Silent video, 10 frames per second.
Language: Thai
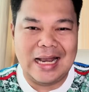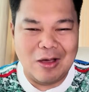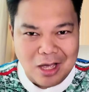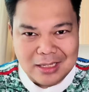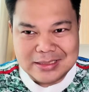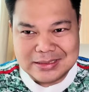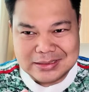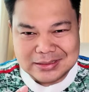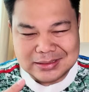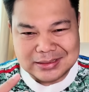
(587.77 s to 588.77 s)
แล้วก็
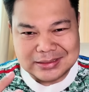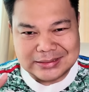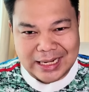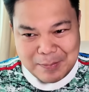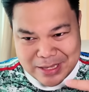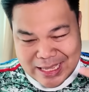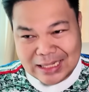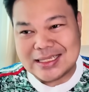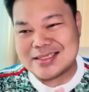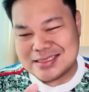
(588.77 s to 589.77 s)
จะได้มี
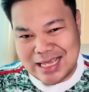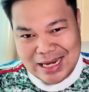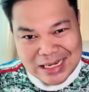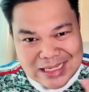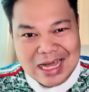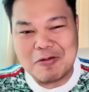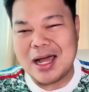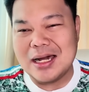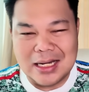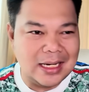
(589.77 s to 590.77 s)
การตัดสินใจเลือก
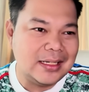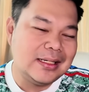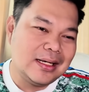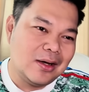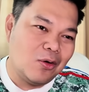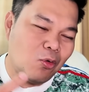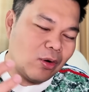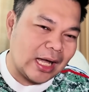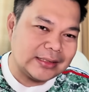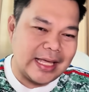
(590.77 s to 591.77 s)
ว่า อู
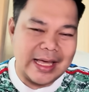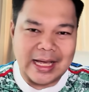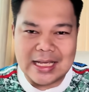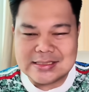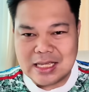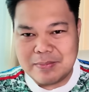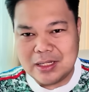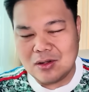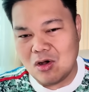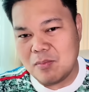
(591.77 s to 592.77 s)
กาเต้คาเซ
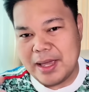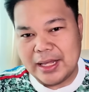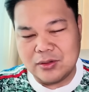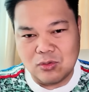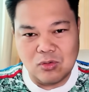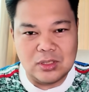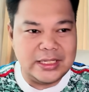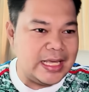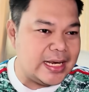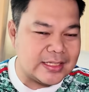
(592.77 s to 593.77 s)
มิโลเมนูห
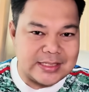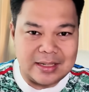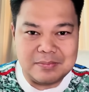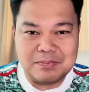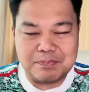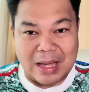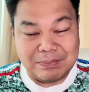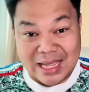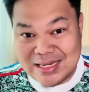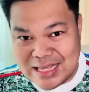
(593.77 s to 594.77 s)
รืออีริกเซนแบ
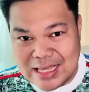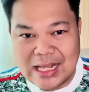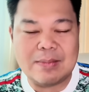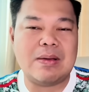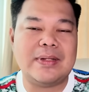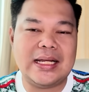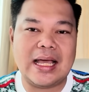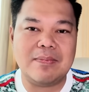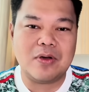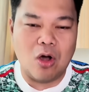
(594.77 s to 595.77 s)
บไหนดีอะไรแบบนี้
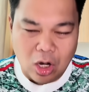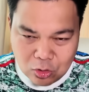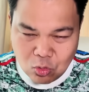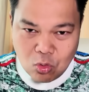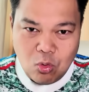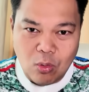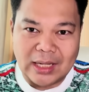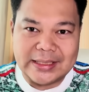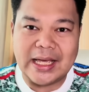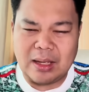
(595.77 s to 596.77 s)
นะครับขอดูอู
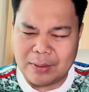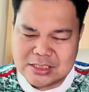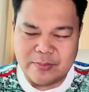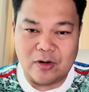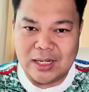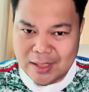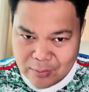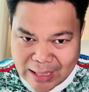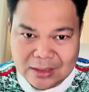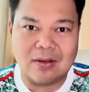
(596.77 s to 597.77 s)
กาเต้กับคาเซมิโลเล่น
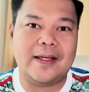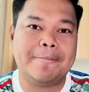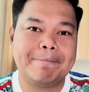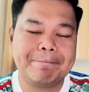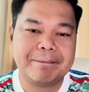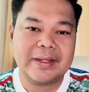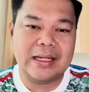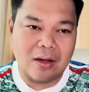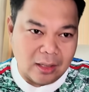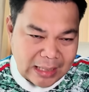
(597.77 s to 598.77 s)
ด้วยกันหน่อย
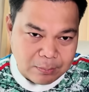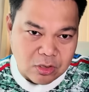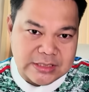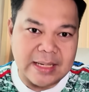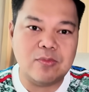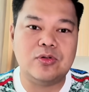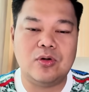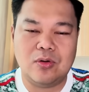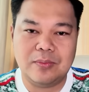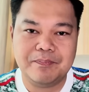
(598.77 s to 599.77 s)
แล้วก็ด้านบนใช้บู
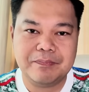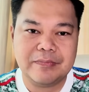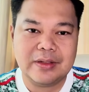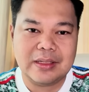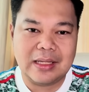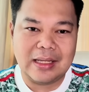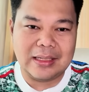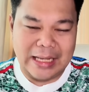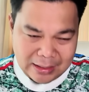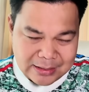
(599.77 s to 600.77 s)
โน่
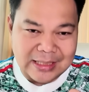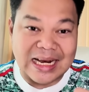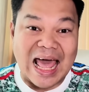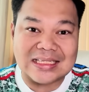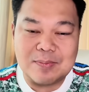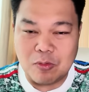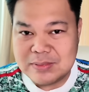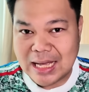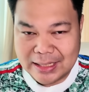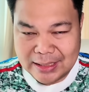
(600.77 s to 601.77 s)
เนี่ยคือกลางที่ผ
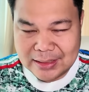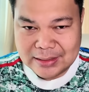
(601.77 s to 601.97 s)
มอยากเห็